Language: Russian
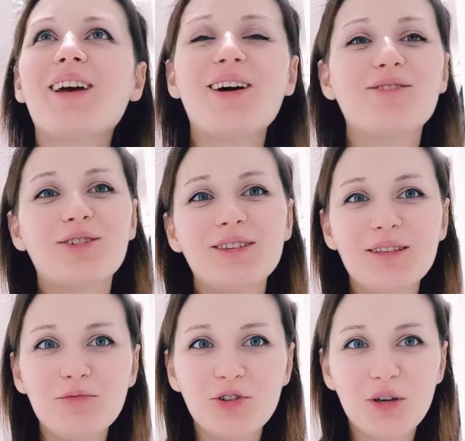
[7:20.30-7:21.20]
Вот,
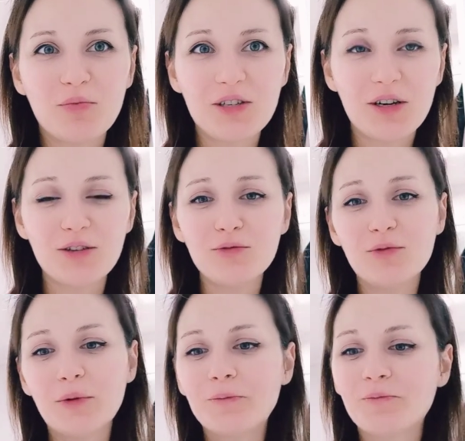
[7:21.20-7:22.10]
немножко
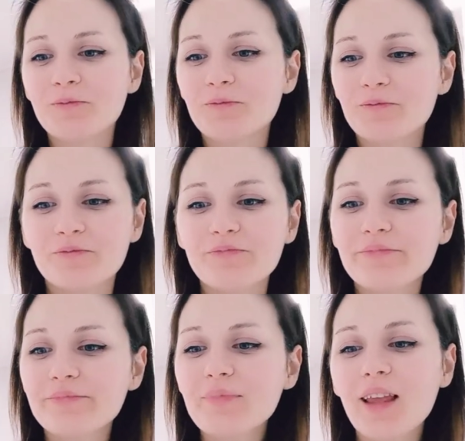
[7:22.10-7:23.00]
психанула.
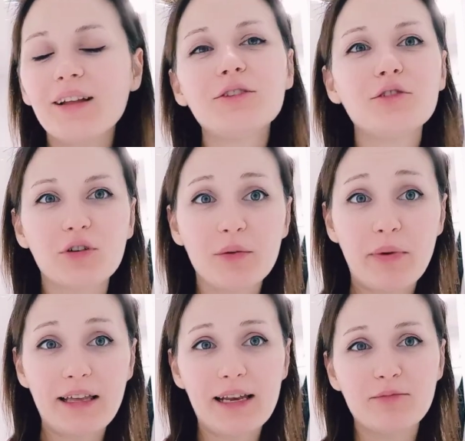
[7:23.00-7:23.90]
Но в итоге
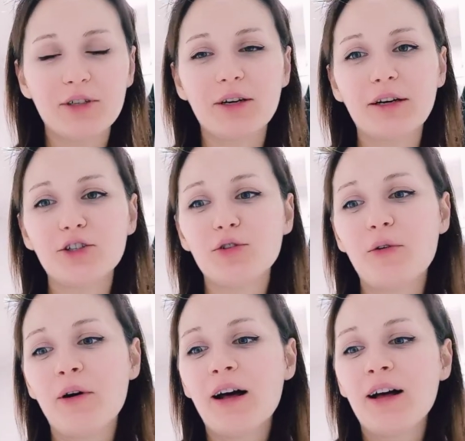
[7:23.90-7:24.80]
поели мы
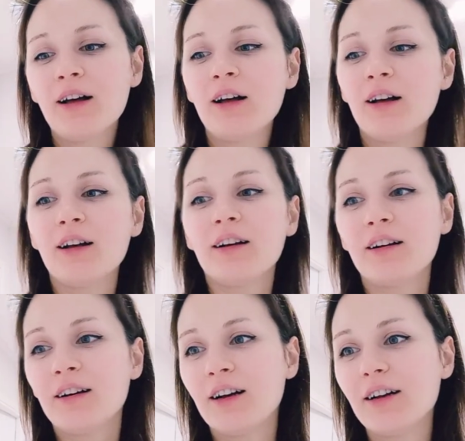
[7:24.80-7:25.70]
хорошо.
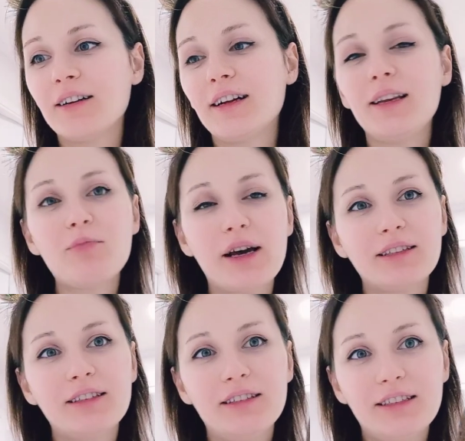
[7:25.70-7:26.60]

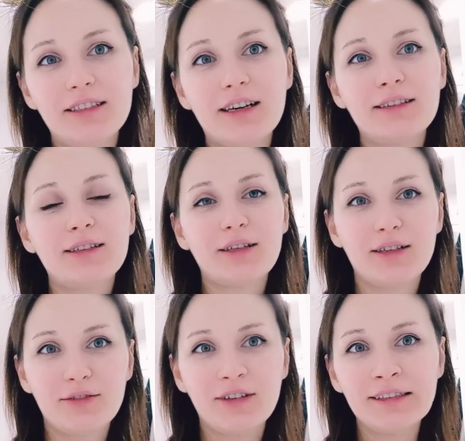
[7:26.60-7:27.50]
Ребята сидят
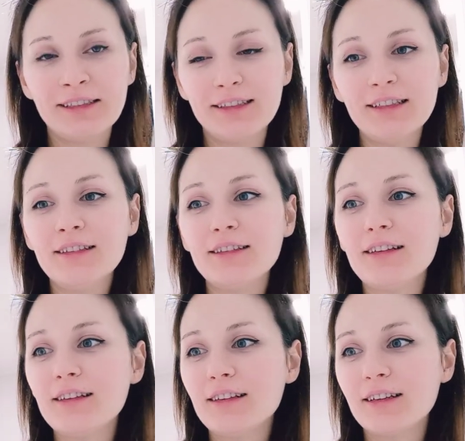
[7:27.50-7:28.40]
в
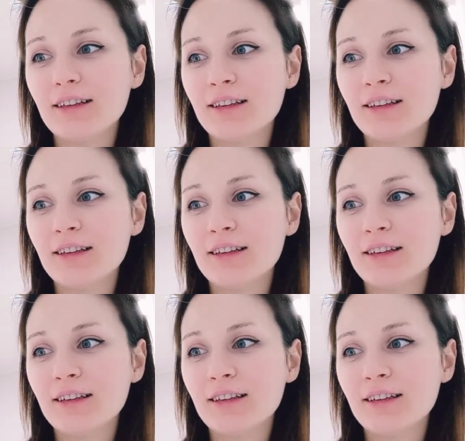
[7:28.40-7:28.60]
гостиной,